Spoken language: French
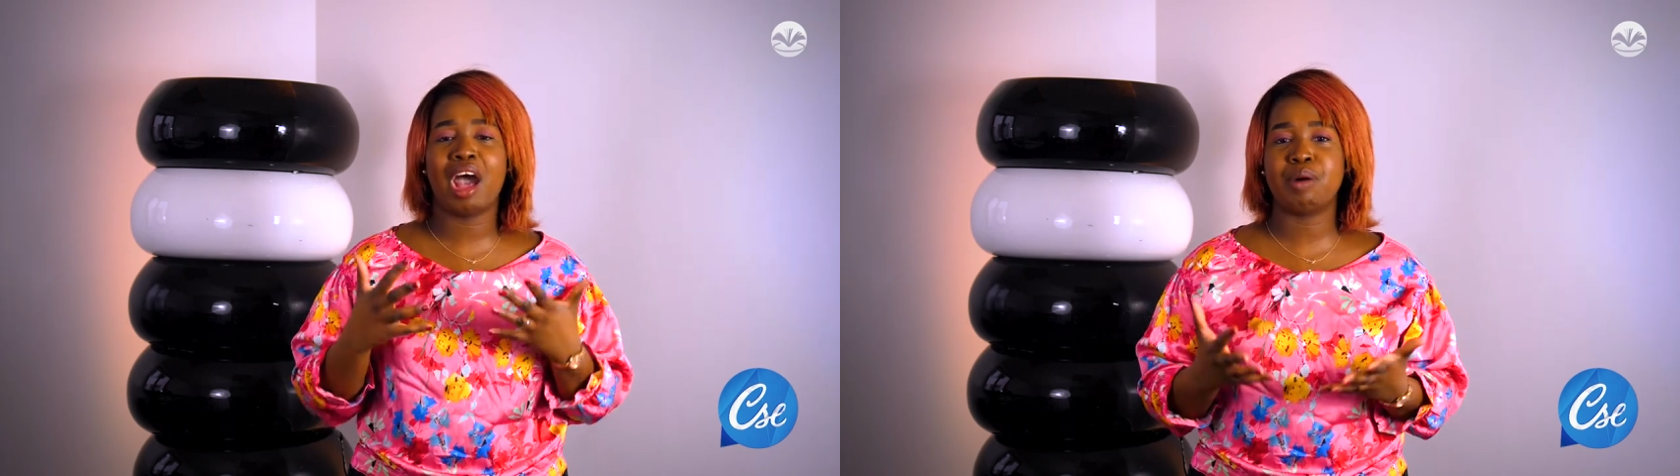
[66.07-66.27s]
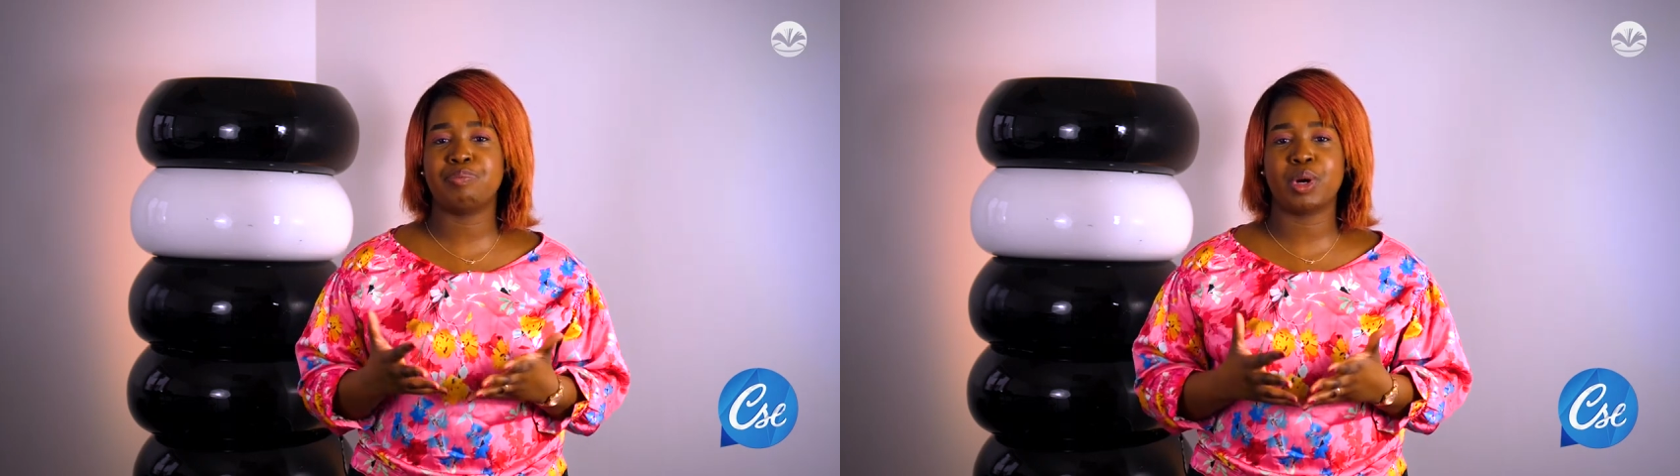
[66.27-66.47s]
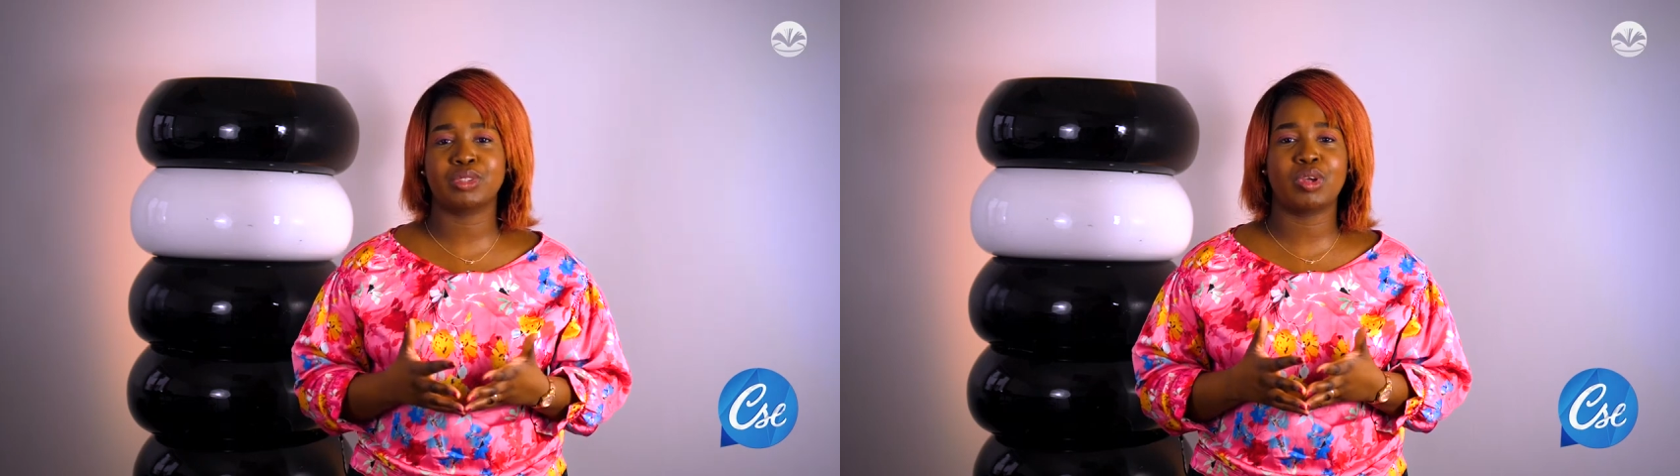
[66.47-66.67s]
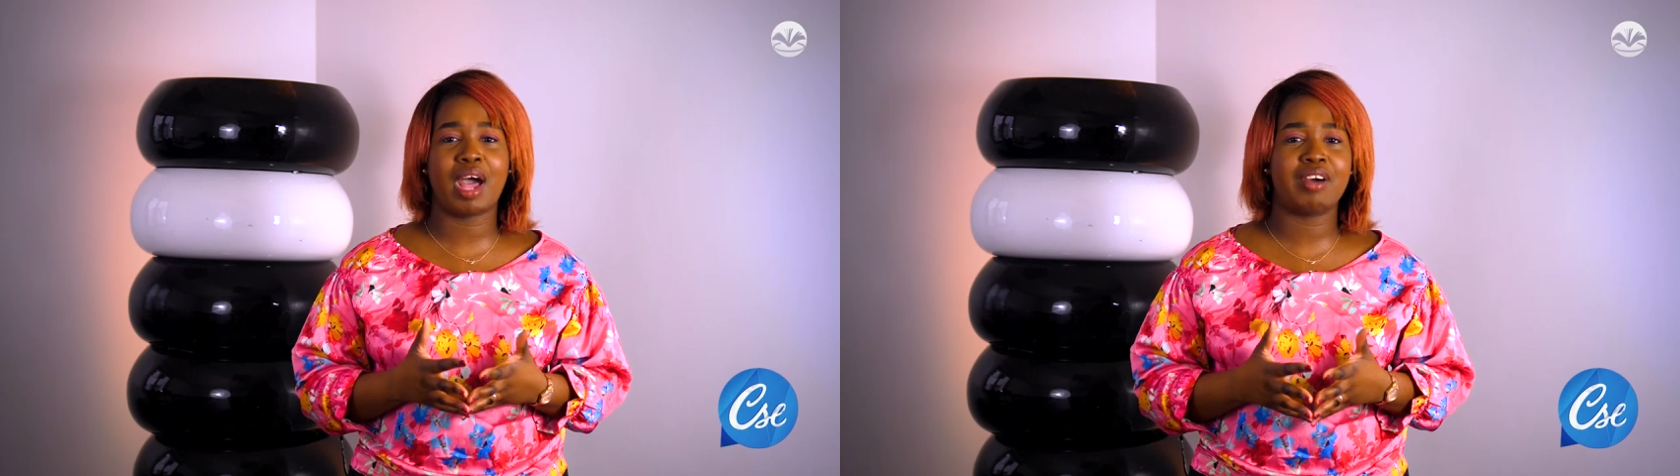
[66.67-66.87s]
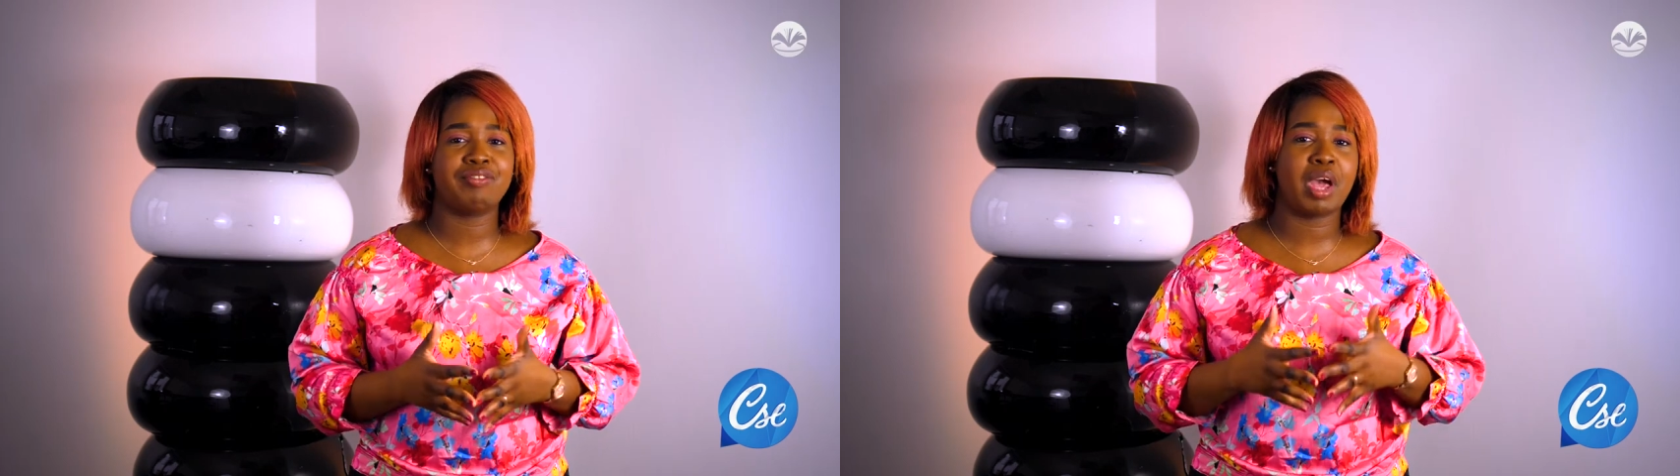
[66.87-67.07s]
important
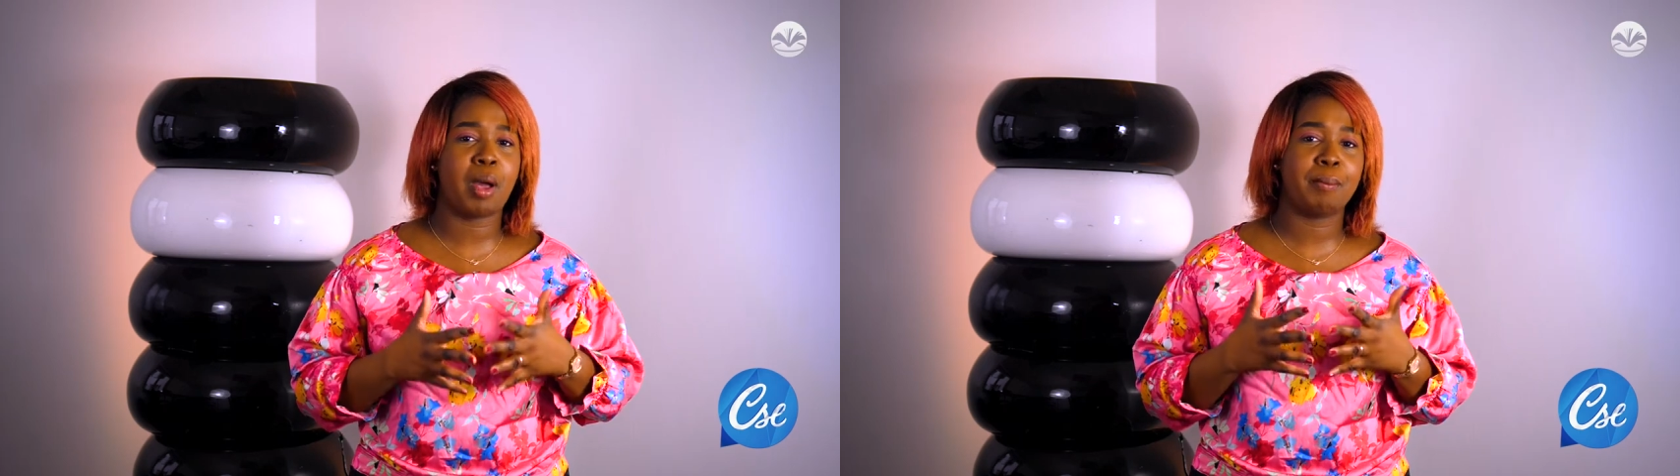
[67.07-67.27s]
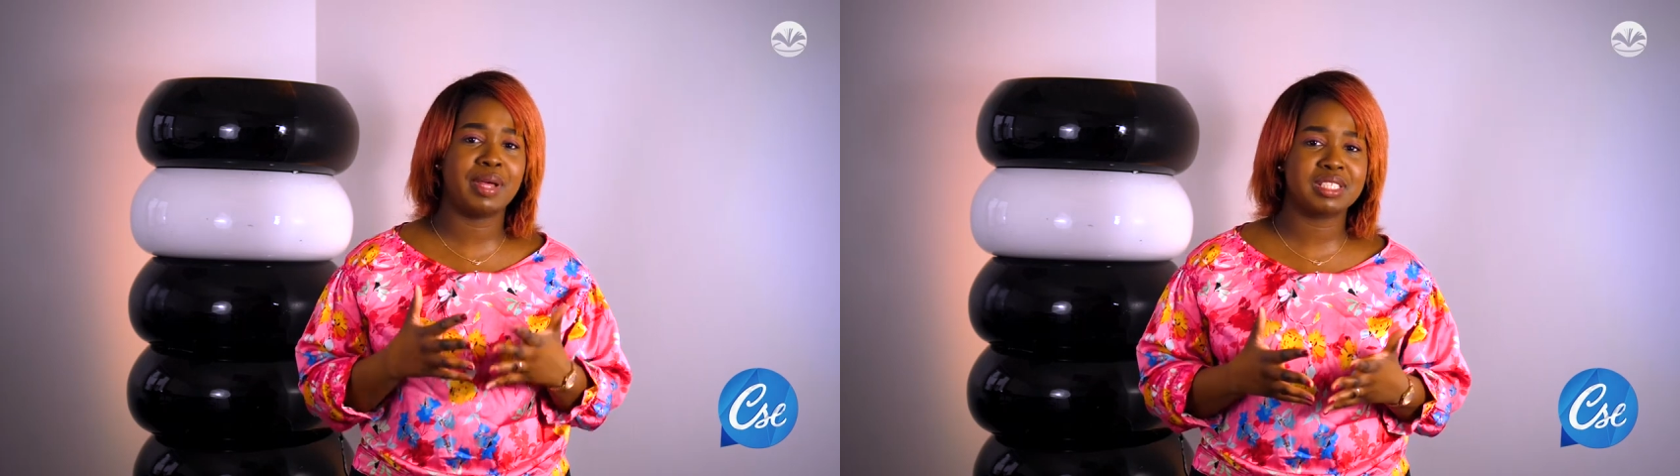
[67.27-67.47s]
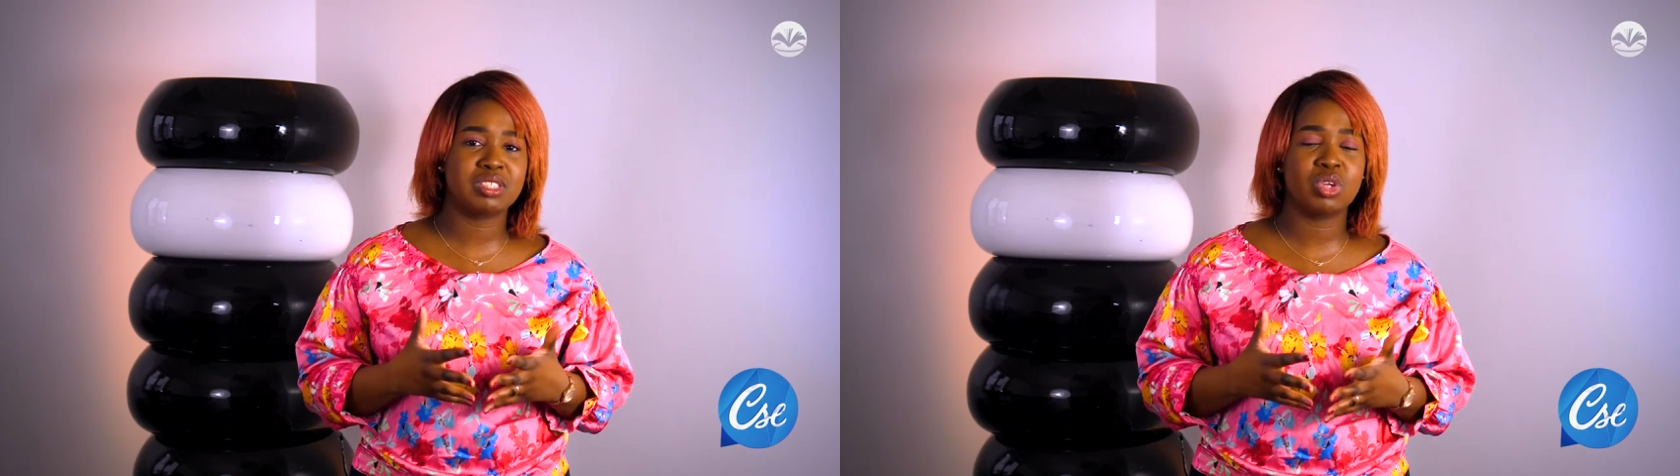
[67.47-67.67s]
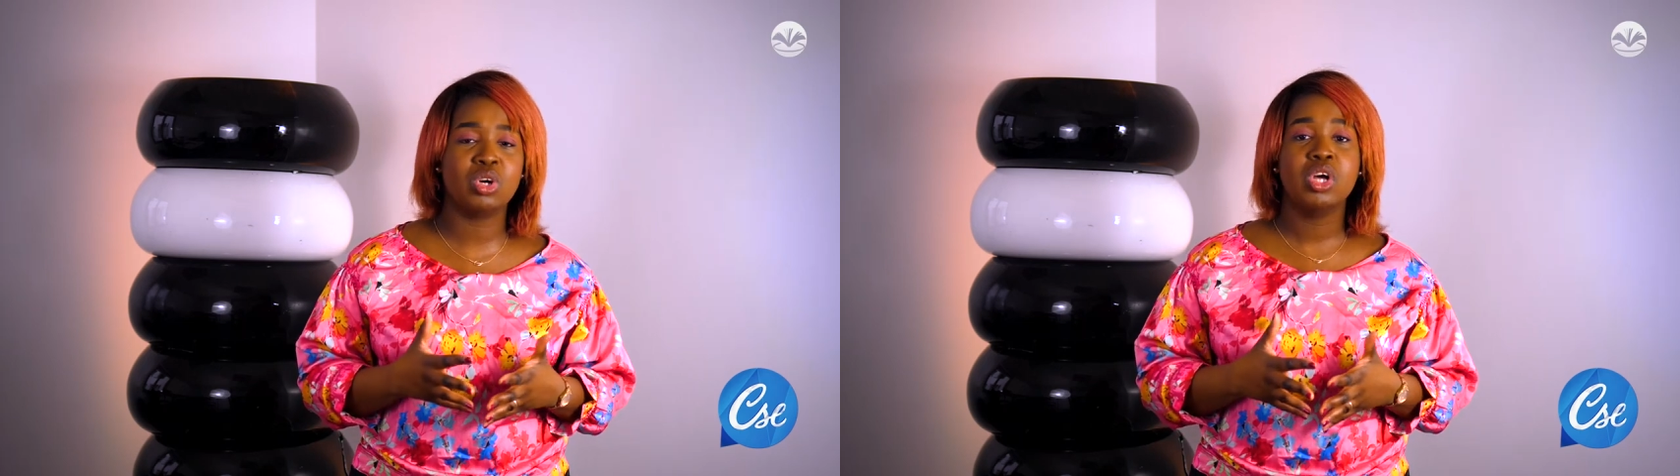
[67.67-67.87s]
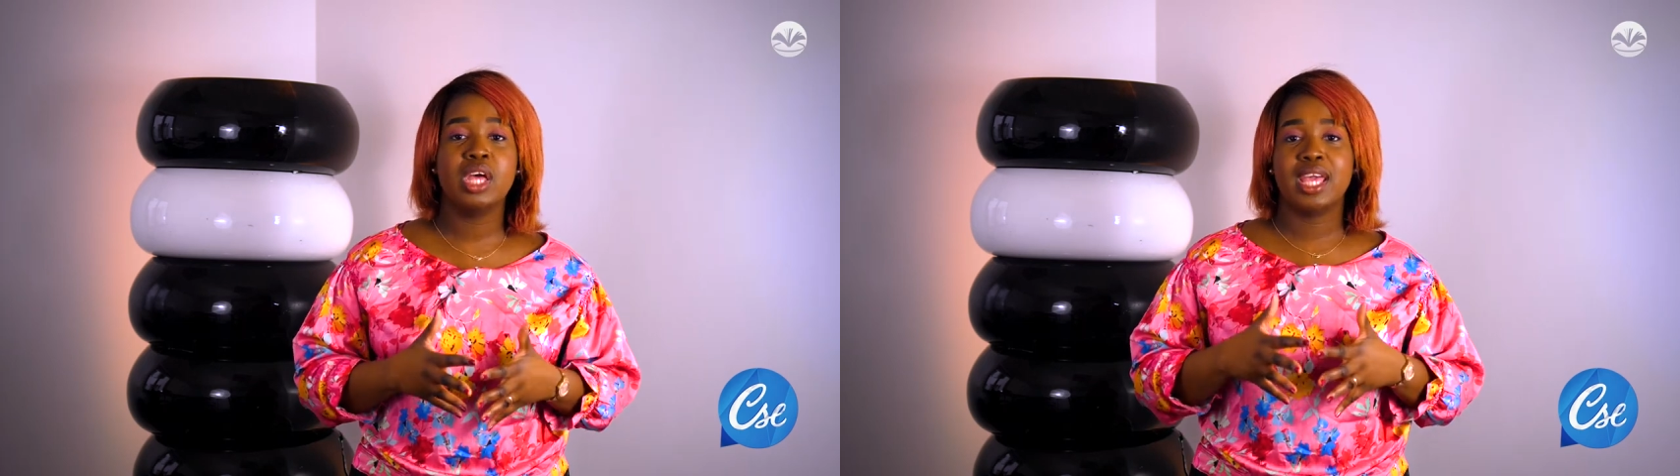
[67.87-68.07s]
à faire maintenant